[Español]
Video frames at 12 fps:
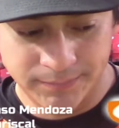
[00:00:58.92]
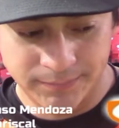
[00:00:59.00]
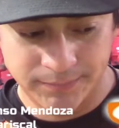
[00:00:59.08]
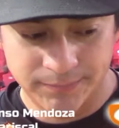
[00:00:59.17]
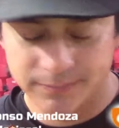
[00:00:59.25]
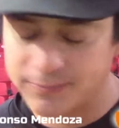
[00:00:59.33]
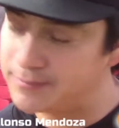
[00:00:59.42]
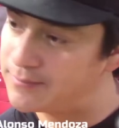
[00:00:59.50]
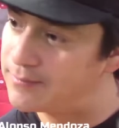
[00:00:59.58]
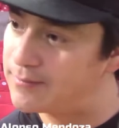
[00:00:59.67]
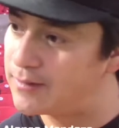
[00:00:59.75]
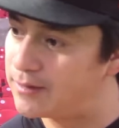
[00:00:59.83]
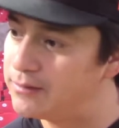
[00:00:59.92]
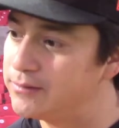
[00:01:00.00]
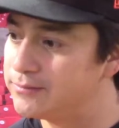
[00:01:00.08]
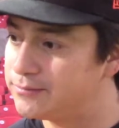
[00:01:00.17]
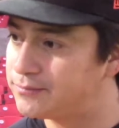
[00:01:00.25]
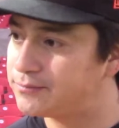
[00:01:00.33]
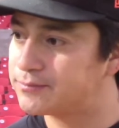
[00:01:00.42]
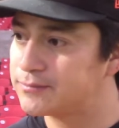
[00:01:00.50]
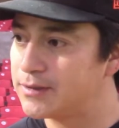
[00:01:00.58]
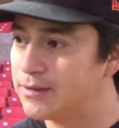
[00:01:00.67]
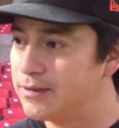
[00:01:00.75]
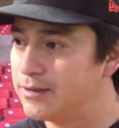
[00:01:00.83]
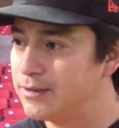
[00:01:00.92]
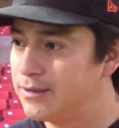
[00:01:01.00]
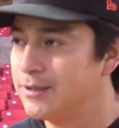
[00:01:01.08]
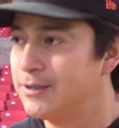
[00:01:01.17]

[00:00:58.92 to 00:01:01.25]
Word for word: Para ti, ¿cuál es el mejor béisbol de los tres?